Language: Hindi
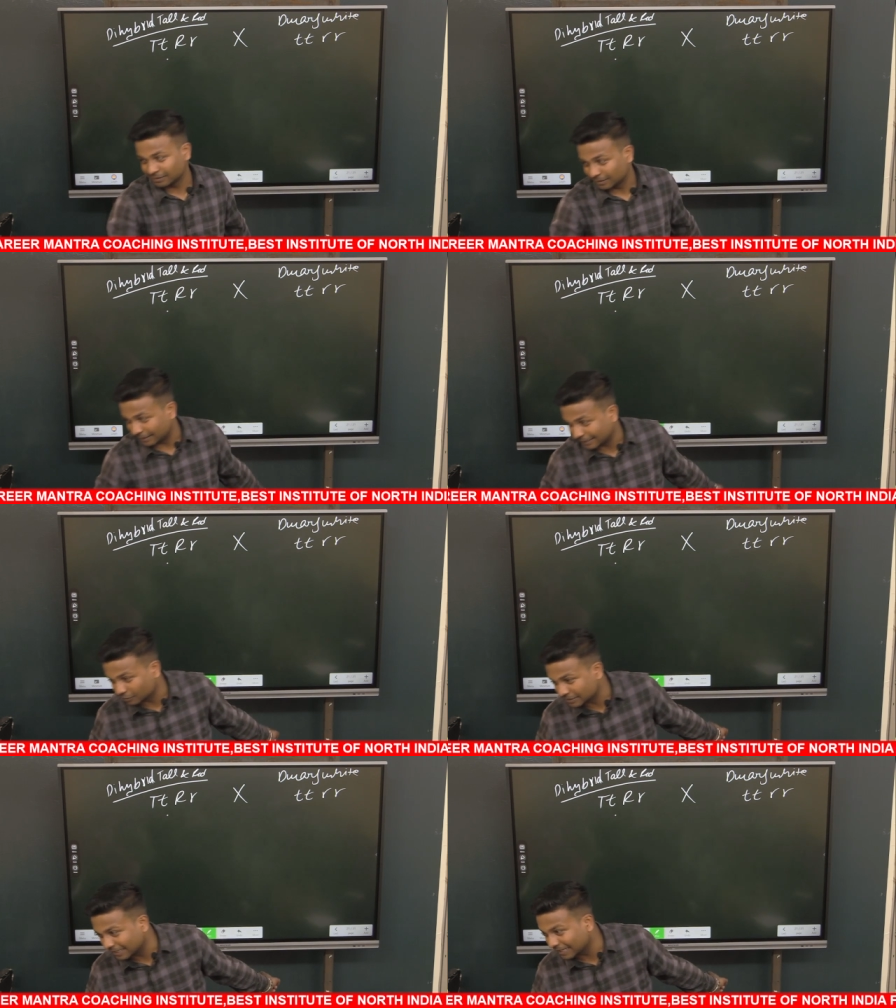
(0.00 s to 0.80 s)
ये क्या हो
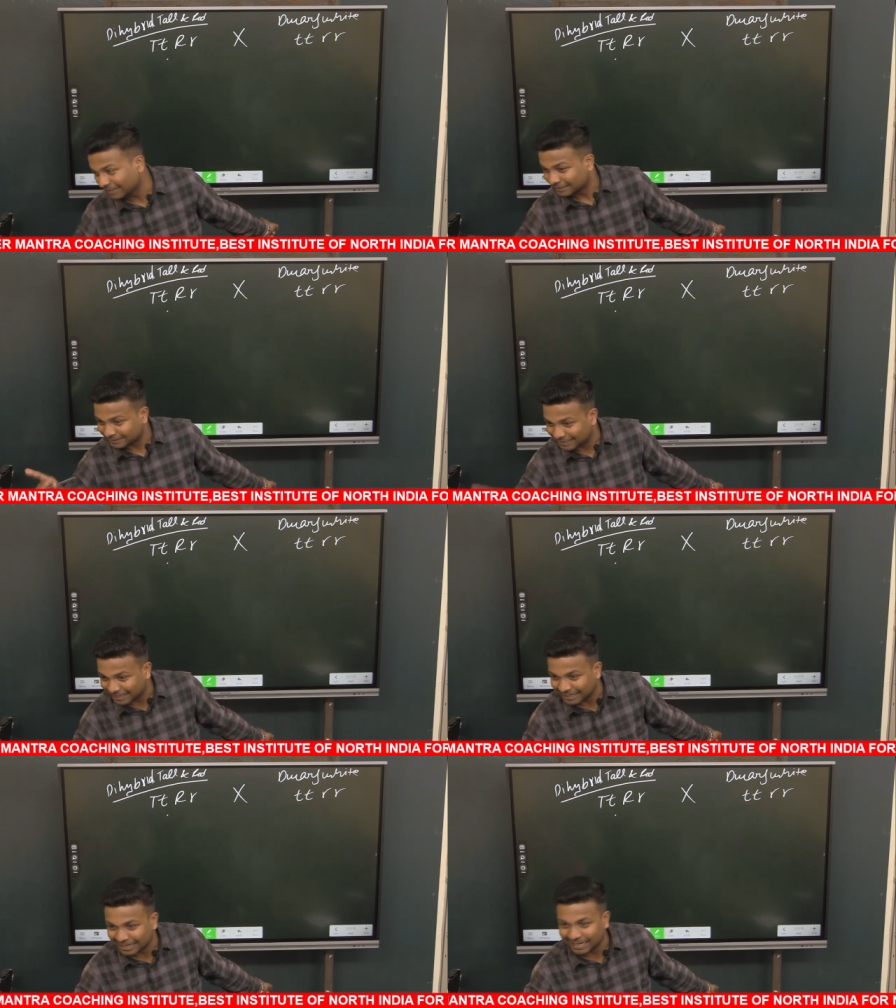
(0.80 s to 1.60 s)
जाएगा
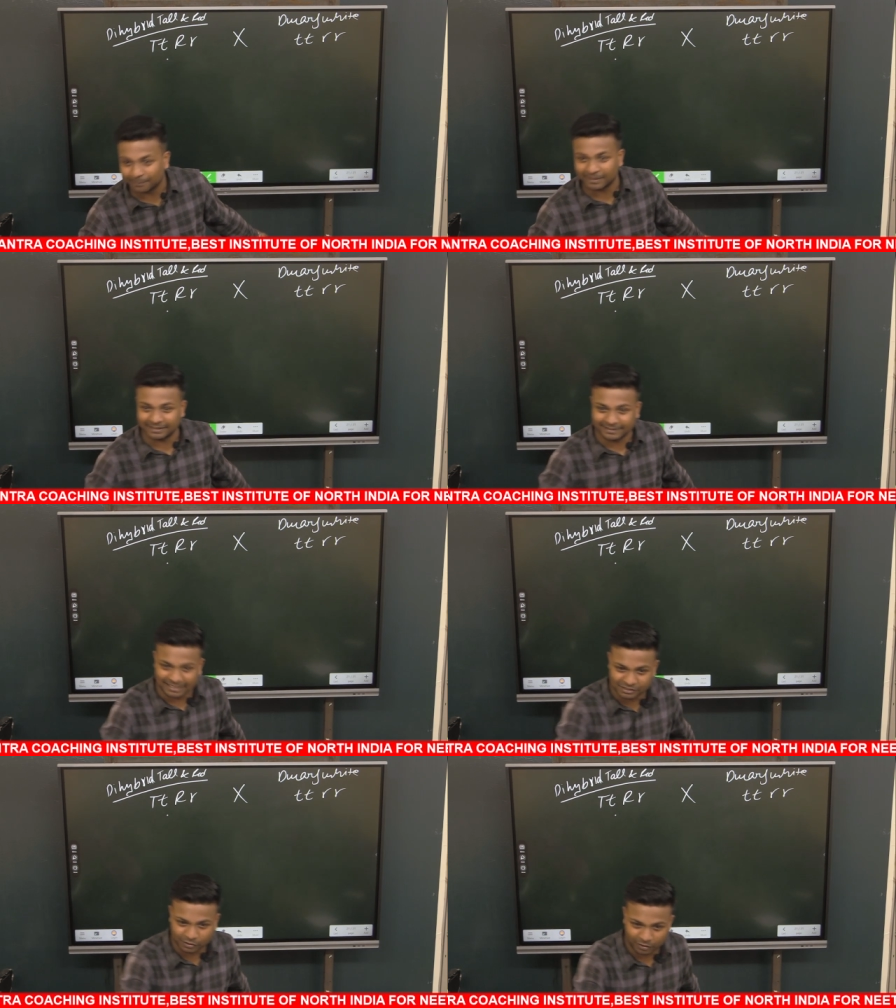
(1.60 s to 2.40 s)
डाई हाइब्रिड
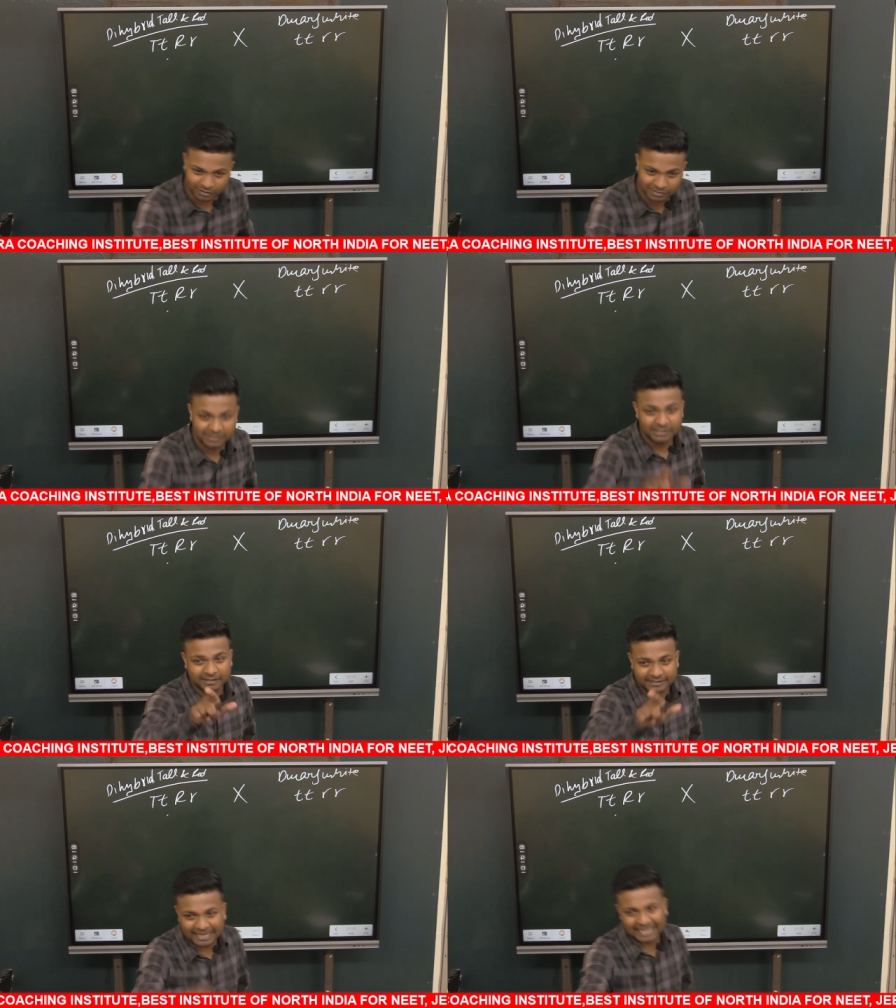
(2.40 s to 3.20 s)
टेस्ट क्रॉस
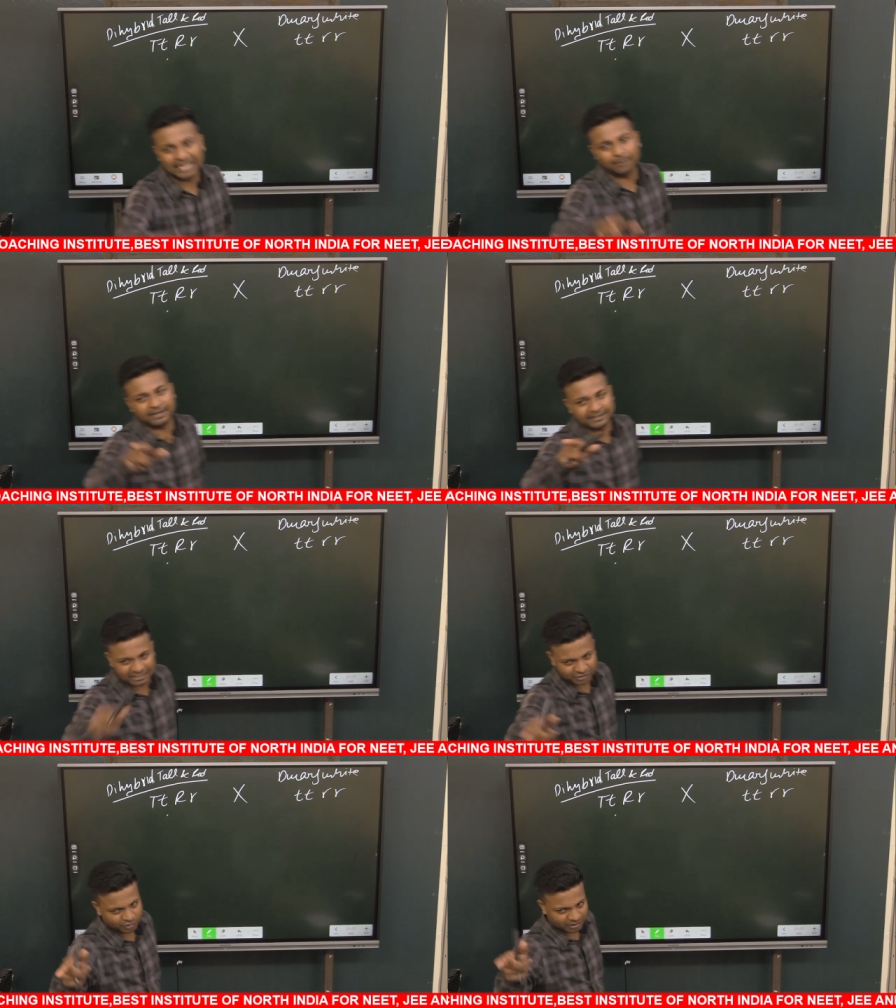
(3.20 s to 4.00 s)
डाई हाइब्रिड
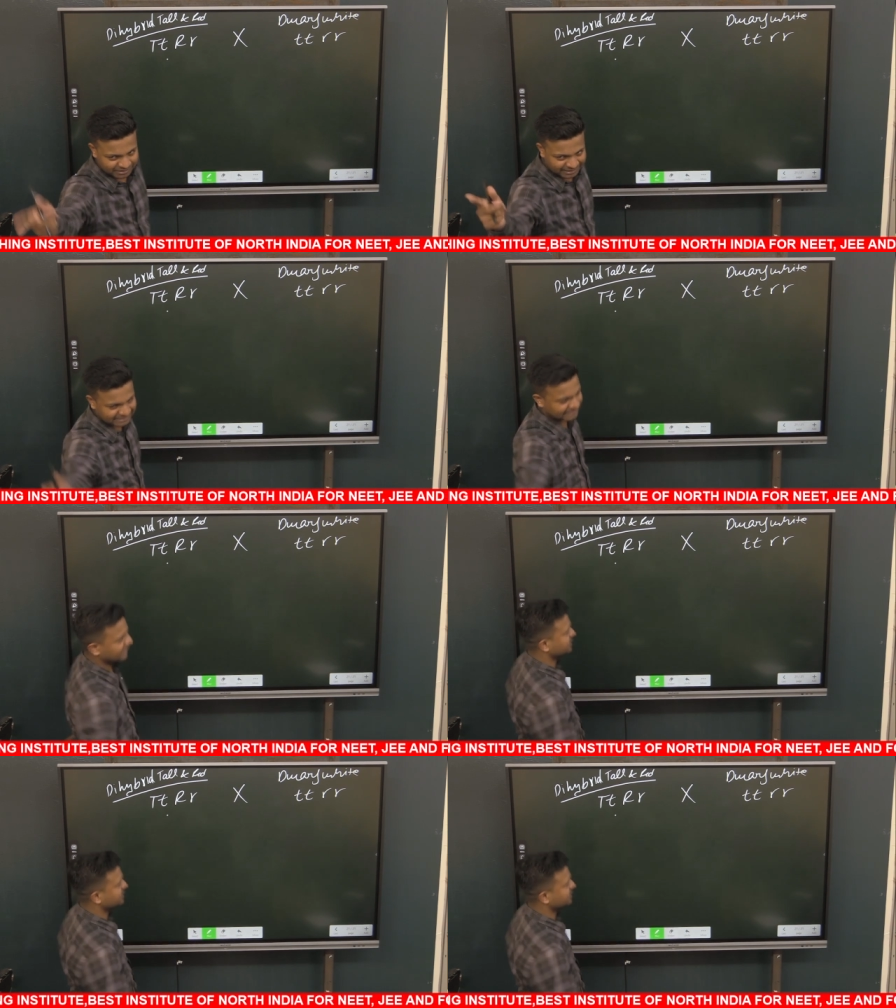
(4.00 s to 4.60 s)
टेस्ट क्रॉस का रिजल्ट कैसे